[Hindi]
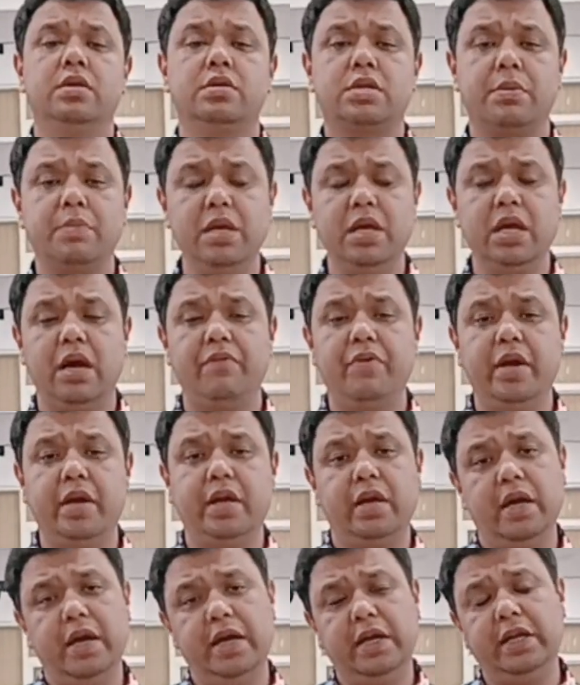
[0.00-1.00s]
सभी का
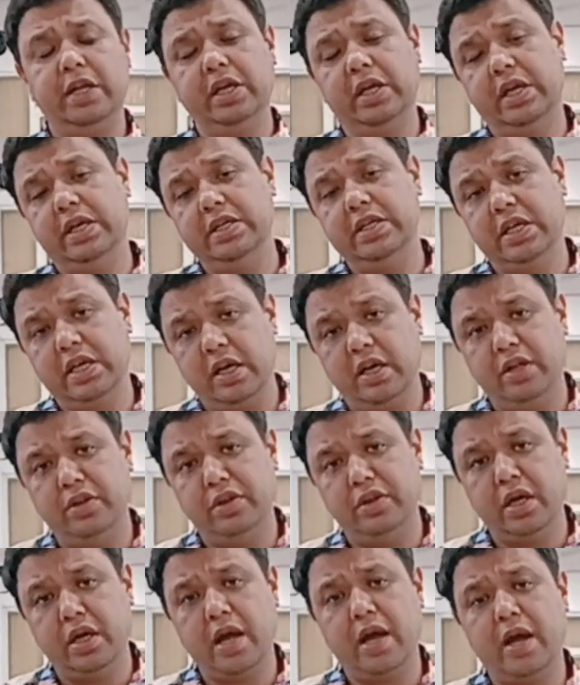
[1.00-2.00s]
वेट एट्टी के के
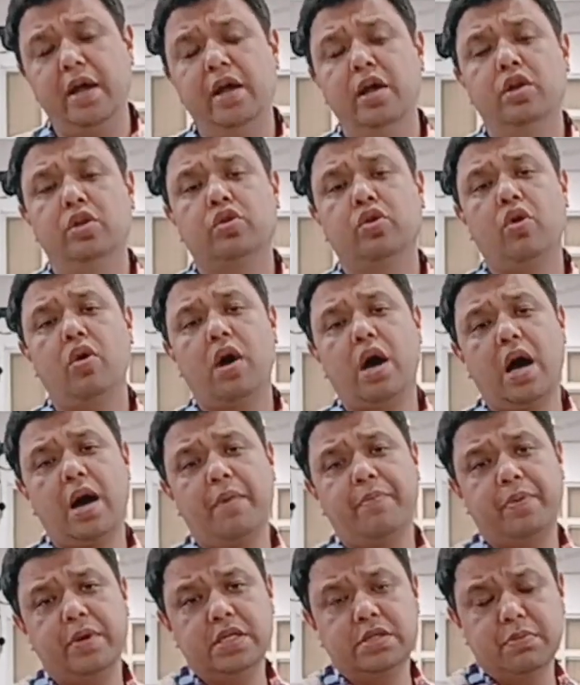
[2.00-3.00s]
अंदर है तो
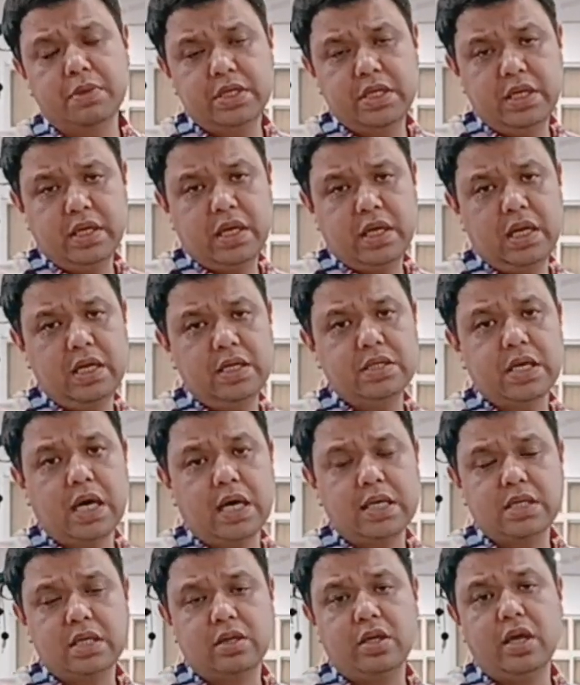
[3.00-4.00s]
आप इस मशीन के लिए
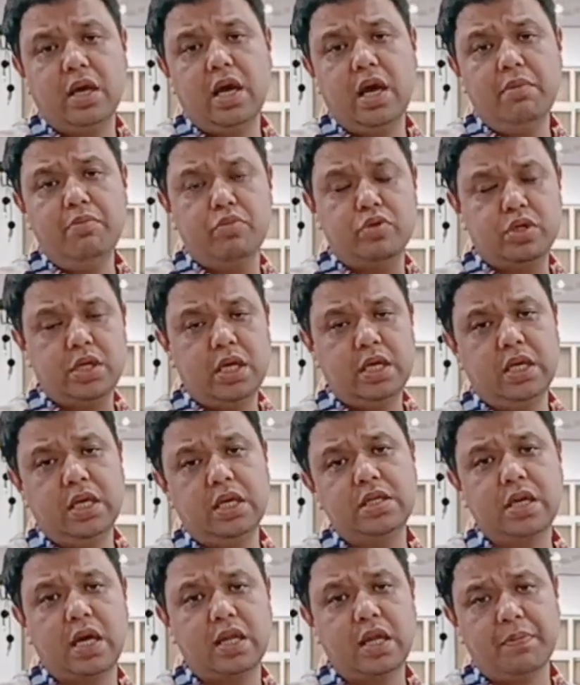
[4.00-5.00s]
जा सकते हैं मुझे
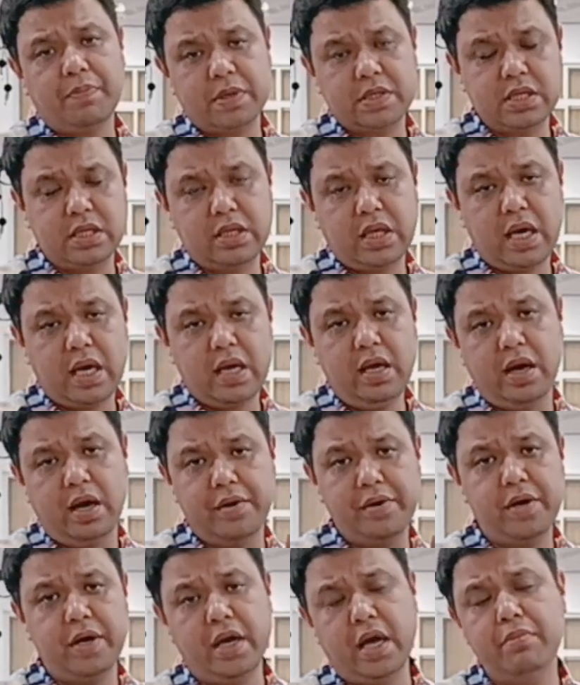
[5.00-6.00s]
ये ज़्यादा पसंद आई
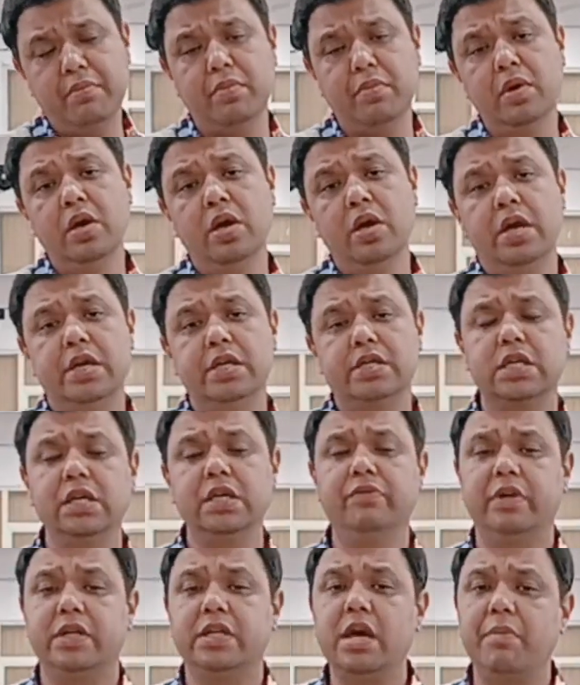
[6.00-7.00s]
हंड्रेड एम
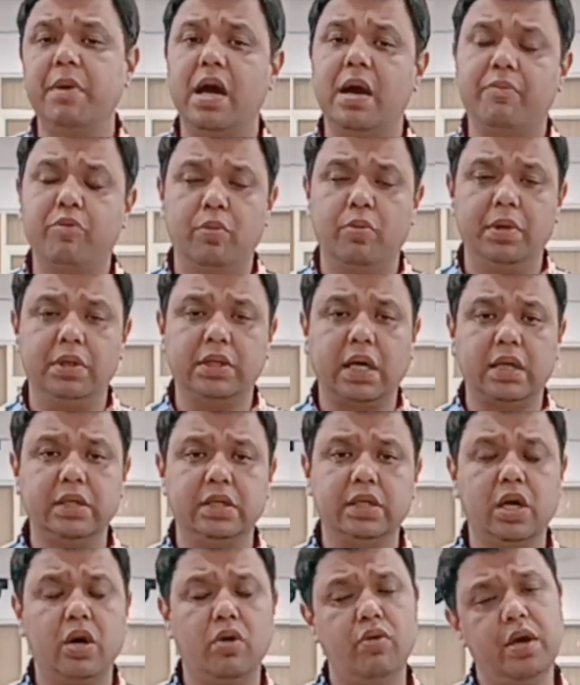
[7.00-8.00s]
इसकी वजह मैं आपको बता
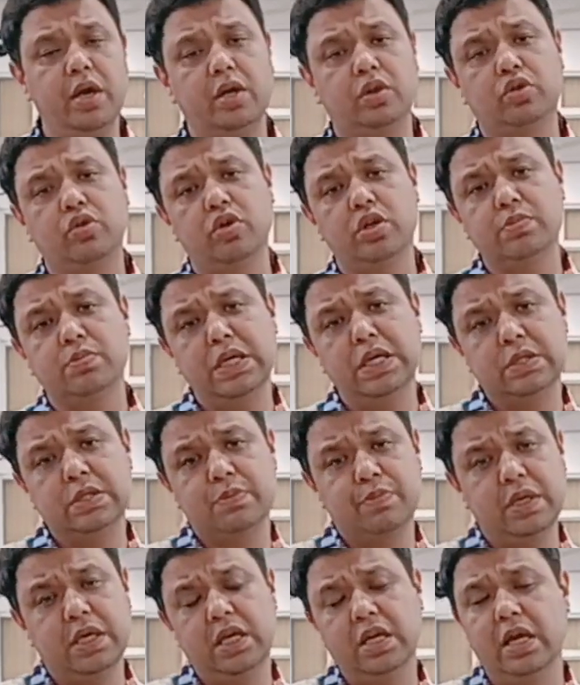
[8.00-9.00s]
देता हूँ एक तो इसमें
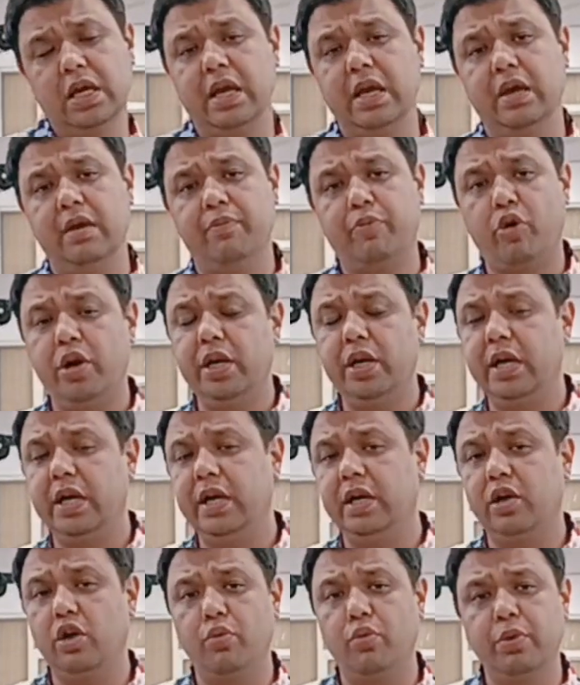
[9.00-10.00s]
स्पीड पॉइंट
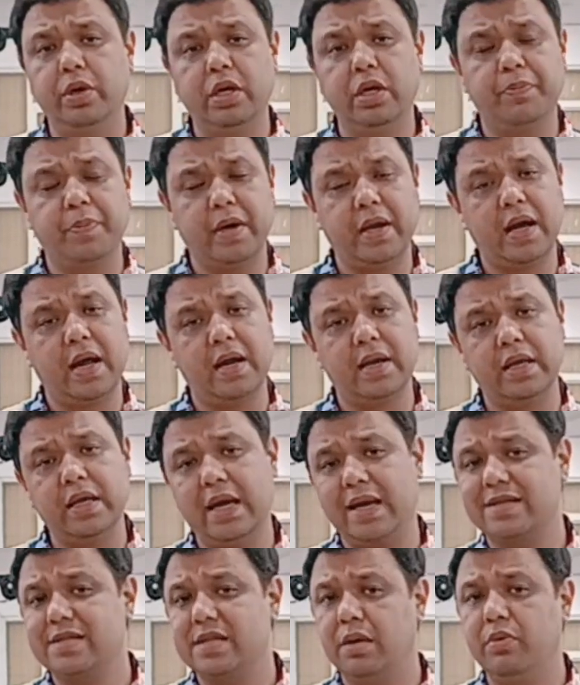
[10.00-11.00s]
एट किलोमीटर पर आर
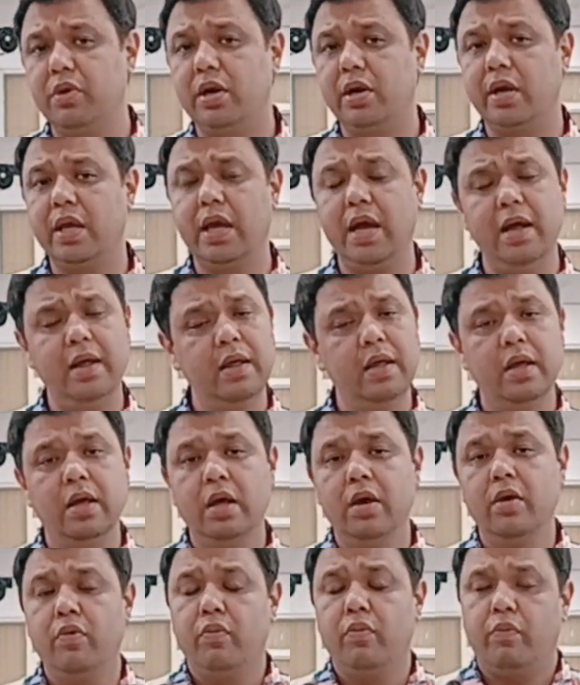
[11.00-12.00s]
की एक्स्ट्रा मिल रही है
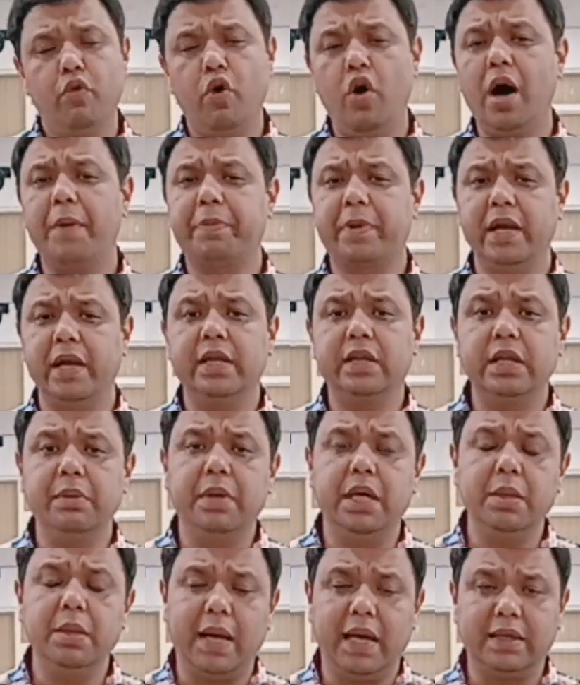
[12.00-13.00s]
वो आपके लिए इतनी
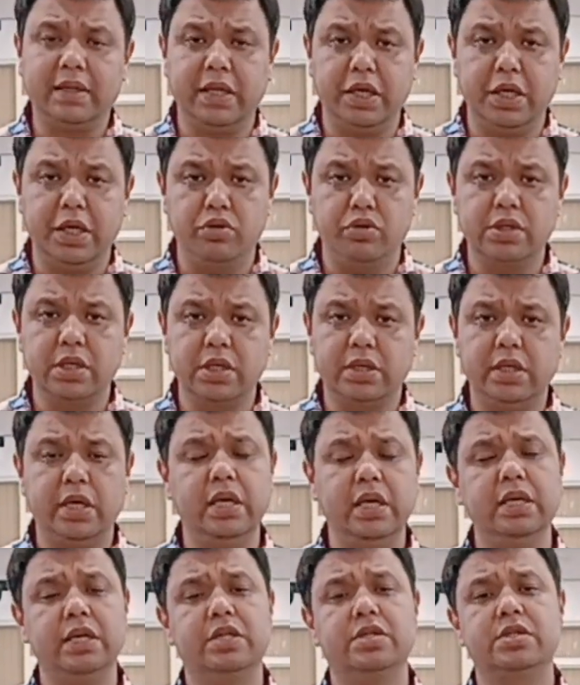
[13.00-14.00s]
बड़ी बात नहीं हो सकती है
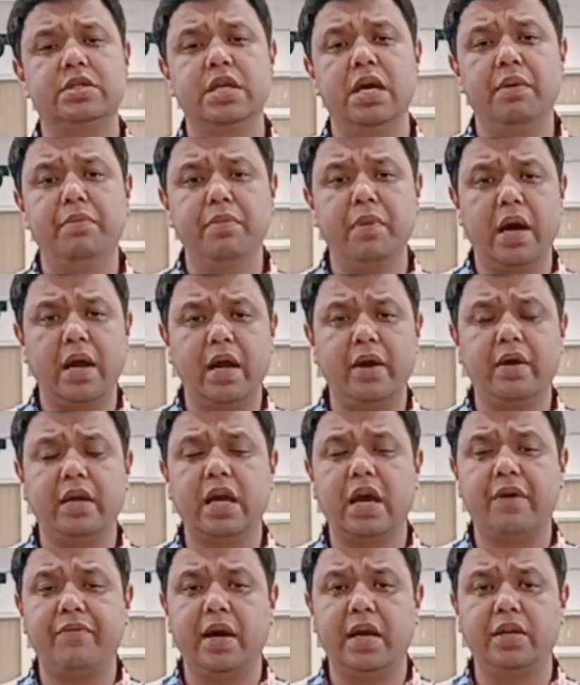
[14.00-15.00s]
कि इससे हमारा
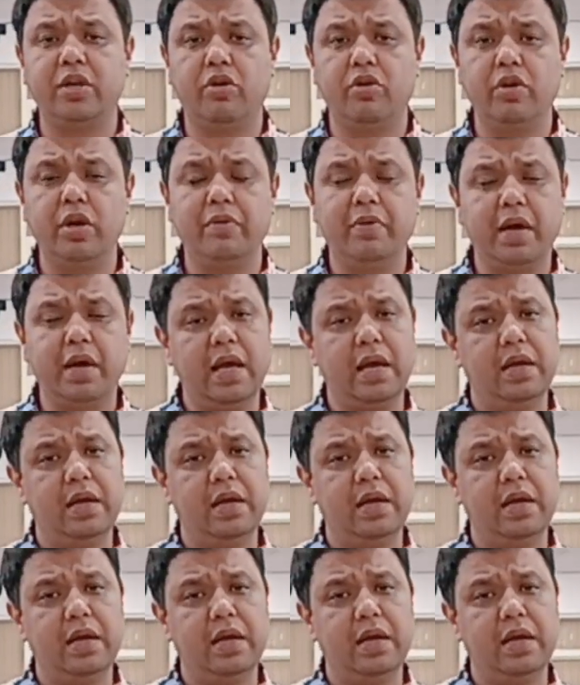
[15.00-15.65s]
क्या फ़ायदा होने वाला